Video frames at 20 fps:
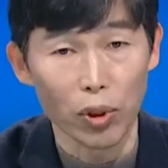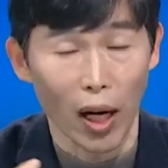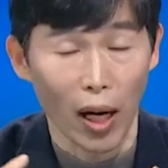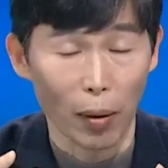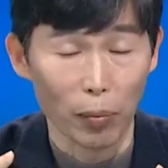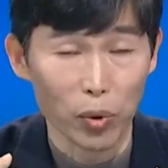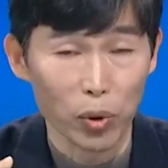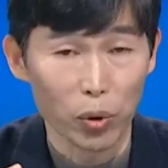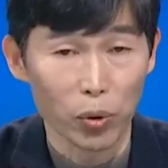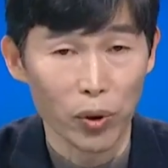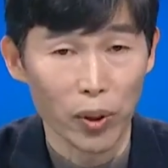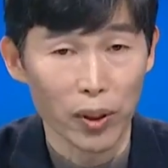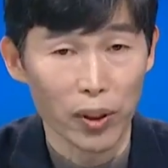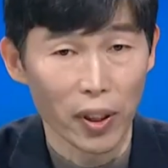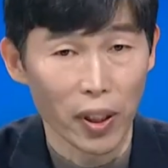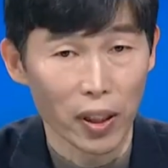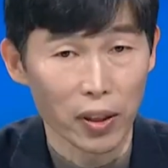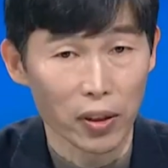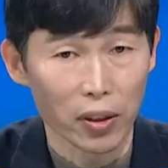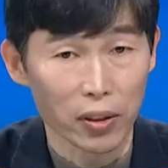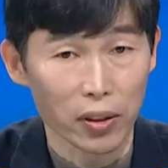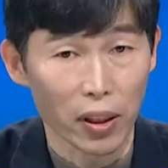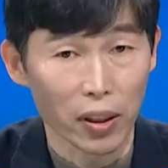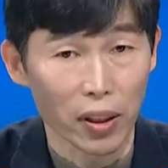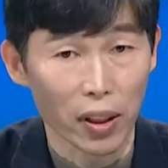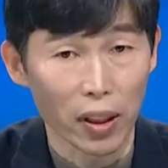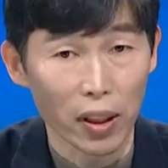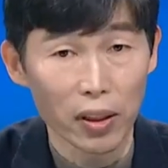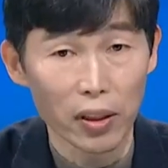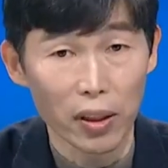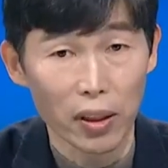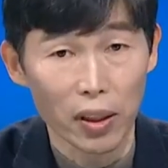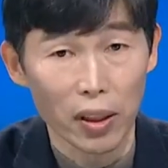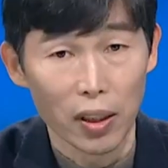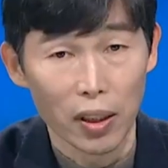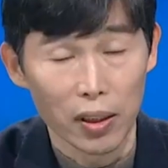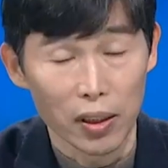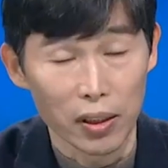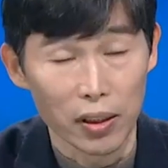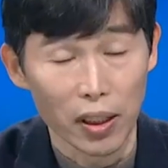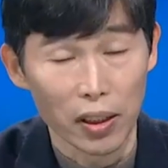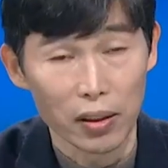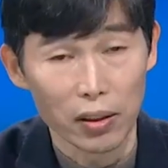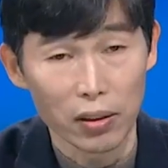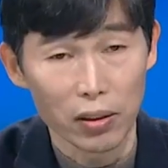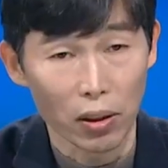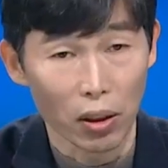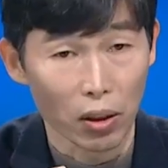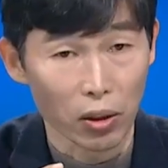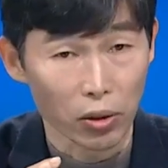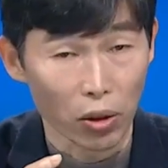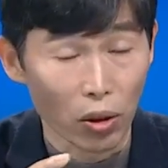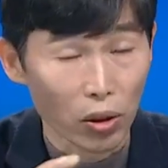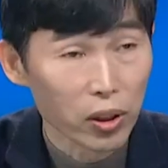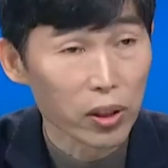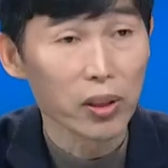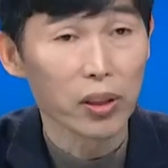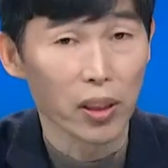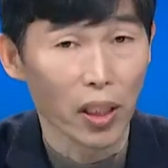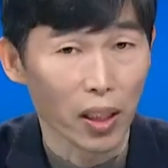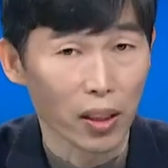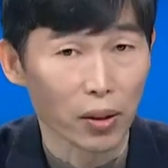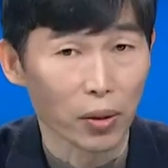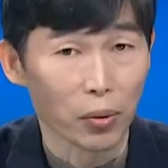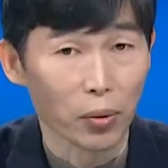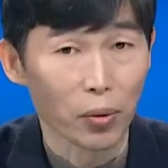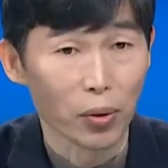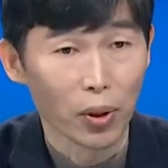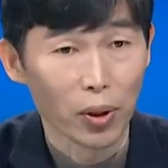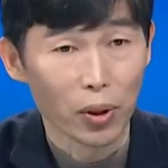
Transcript: 감소에 대한 것에 대한 이제는 어, 적응을 해야 되고